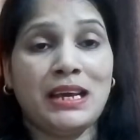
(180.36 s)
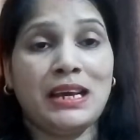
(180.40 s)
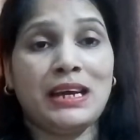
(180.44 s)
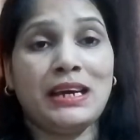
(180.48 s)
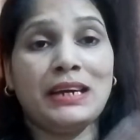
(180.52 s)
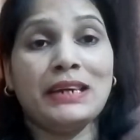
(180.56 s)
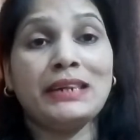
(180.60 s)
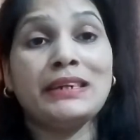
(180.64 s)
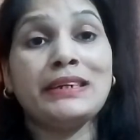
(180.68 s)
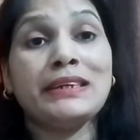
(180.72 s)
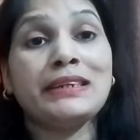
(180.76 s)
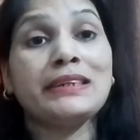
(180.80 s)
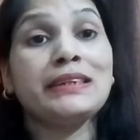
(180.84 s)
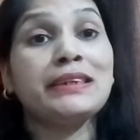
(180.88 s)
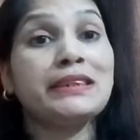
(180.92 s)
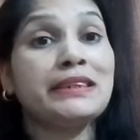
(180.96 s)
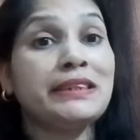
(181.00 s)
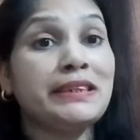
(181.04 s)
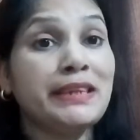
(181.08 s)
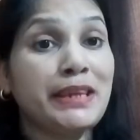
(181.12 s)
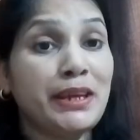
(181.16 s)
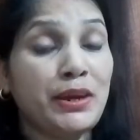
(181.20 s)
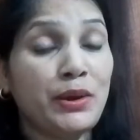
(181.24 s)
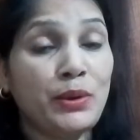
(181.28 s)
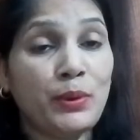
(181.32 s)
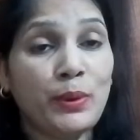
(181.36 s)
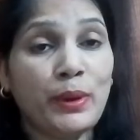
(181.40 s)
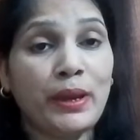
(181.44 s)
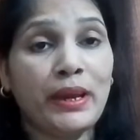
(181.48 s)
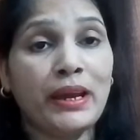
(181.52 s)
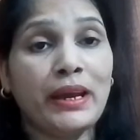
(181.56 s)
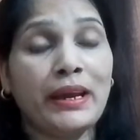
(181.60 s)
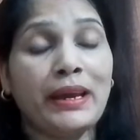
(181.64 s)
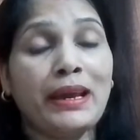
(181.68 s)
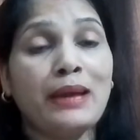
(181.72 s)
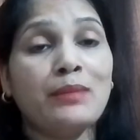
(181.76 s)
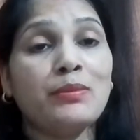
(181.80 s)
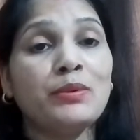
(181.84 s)
आ, ये हो
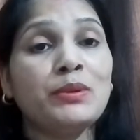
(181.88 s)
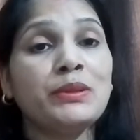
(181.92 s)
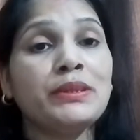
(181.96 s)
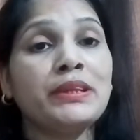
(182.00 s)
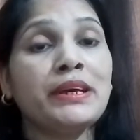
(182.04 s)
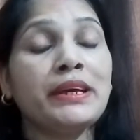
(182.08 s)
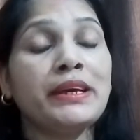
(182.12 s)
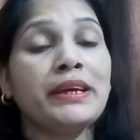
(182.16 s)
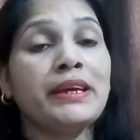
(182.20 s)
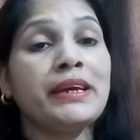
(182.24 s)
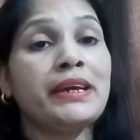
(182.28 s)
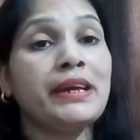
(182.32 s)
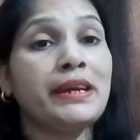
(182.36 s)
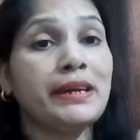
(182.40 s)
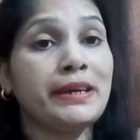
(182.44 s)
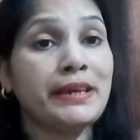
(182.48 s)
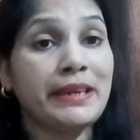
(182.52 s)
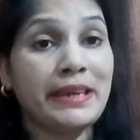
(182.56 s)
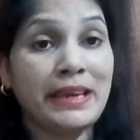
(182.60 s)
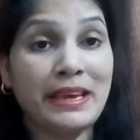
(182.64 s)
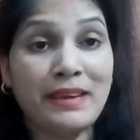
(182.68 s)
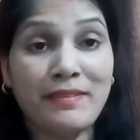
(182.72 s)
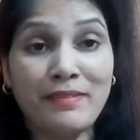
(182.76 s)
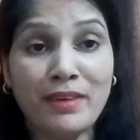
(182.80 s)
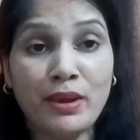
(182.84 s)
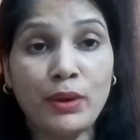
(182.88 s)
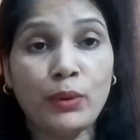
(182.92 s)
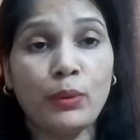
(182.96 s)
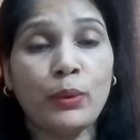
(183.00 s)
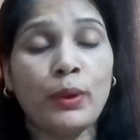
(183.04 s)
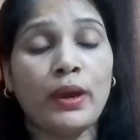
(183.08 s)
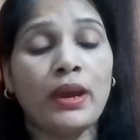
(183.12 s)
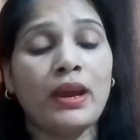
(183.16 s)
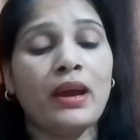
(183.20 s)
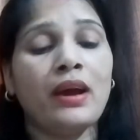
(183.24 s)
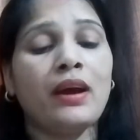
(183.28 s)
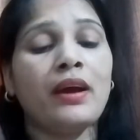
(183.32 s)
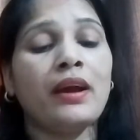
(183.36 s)
गया क्या बोलते हैं कि कीवी हो
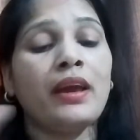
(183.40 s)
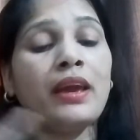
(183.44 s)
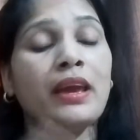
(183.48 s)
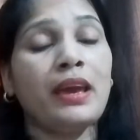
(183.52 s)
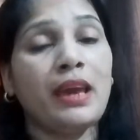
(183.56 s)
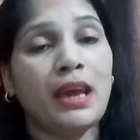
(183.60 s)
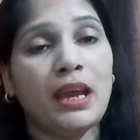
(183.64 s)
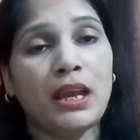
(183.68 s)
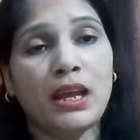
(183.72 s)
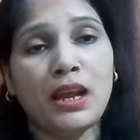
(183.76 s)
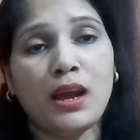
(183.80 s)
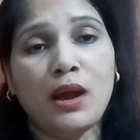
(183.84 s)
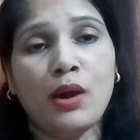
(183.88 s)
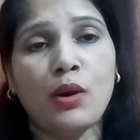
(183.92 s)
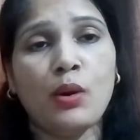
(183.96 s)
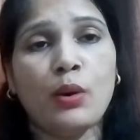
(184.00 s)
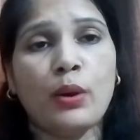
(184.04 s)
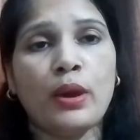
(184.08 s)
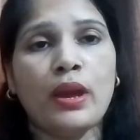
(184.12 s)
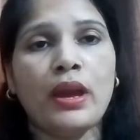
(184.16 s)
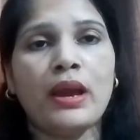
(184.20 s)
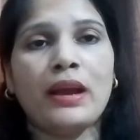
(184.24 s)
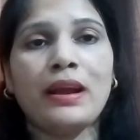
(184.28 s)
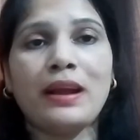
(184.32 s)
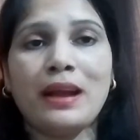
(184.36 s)
गया केला हो गया